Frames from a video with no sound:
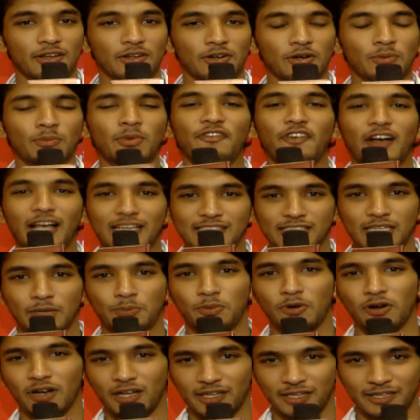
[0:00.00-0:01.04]
ரொம்ப ஃபாஸ்ட்டாக
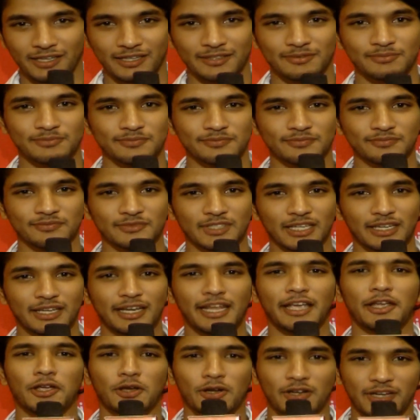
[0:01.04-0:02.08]
போகாதீங்க
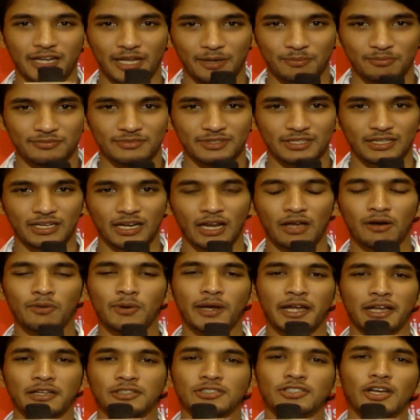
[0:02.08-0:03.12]
டேக் யோர் டைம் லவ்வை
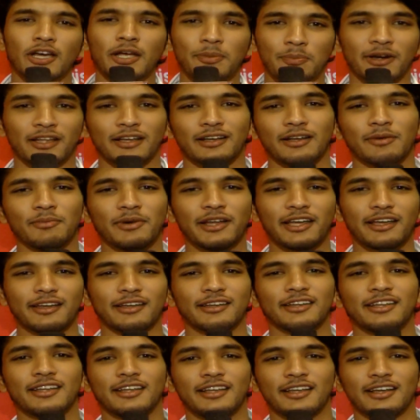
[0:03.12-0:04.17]
என்ஜாய் பண்ணுங்கள் அப்படியே
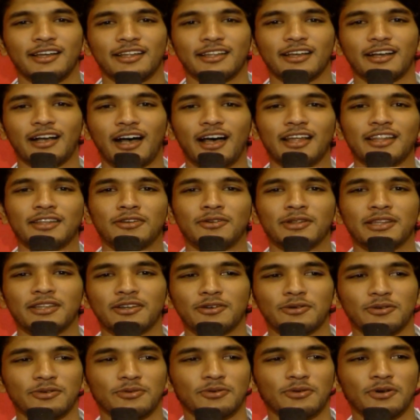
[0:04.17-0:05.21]
அந்த காதல் வந்து
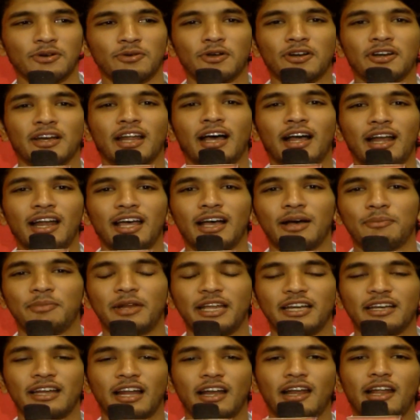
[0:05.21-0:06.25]
ஒரு ஒரு நாளாக
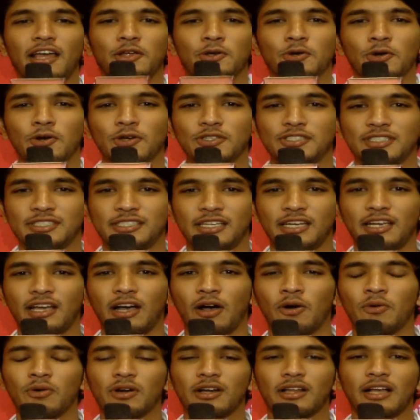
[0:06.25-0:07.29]
அப்படியே நல்லா யோசித்து
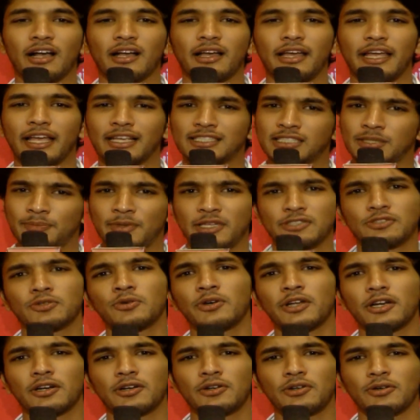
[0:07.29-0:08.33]
அவங்களுக்காக எஸ்எம்எஸும்
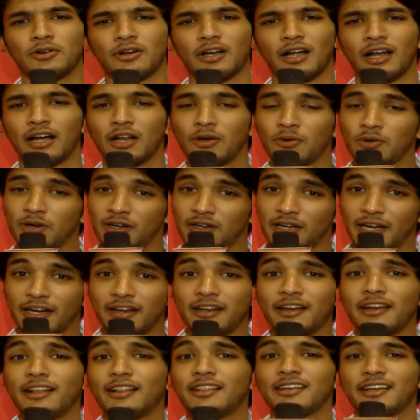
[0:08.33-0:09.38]
இருக்கட்டும் ஆனால் ஒரு
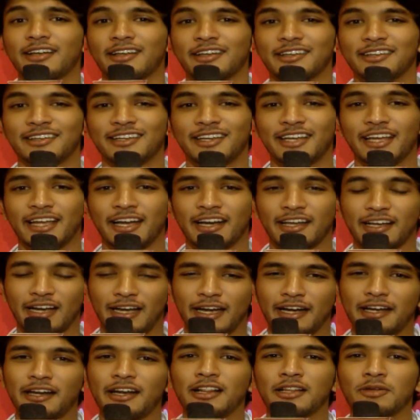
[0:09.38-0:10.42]
லெட்டர் எழுதுங்க எனக்கு
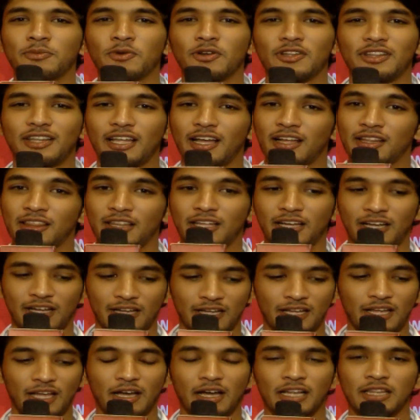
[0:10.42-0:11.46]
லெட்டர் எழுதும் போது தான் அந்த
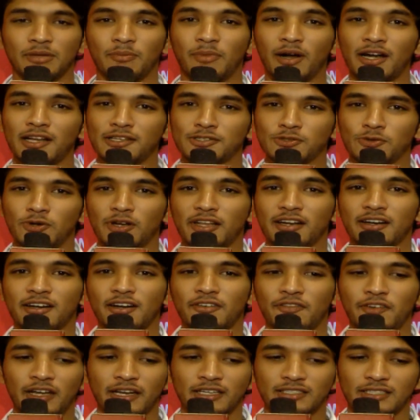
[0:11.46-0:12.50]
அந்த மனசுக்குள்ள இருக்கிற
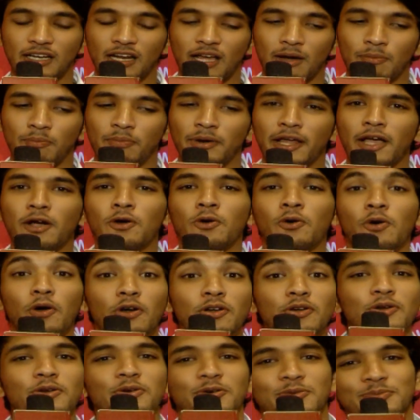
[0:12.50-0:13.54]
ஃபீலிங்ஸ் எல்லாம் அப்படியே
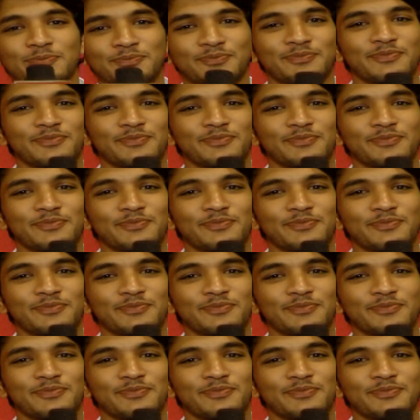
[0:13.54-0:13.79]
கொட்டும்